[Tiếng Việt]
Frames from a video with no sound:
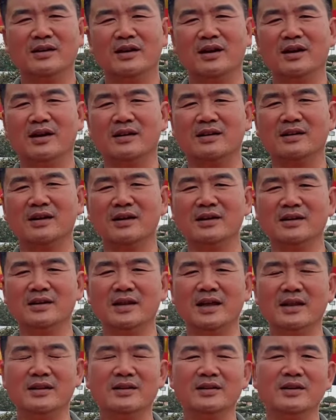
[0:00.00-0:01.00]
À, cây
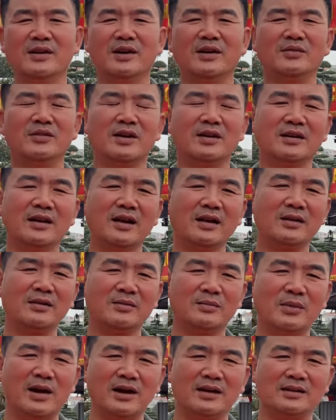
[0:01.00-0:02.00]
đến à, với các
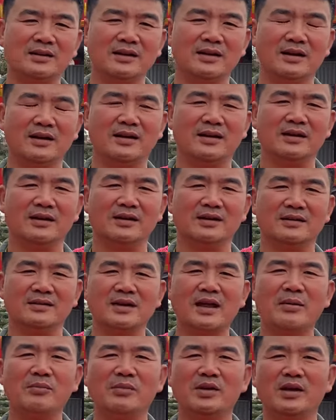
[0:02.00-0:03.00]
bạn à,
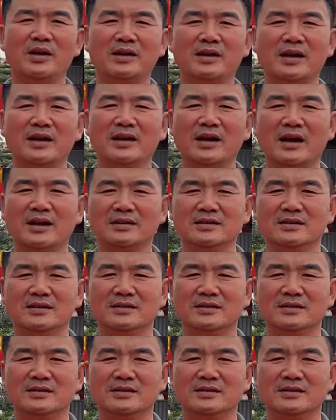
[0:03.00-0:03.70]
đam mê cây cảnh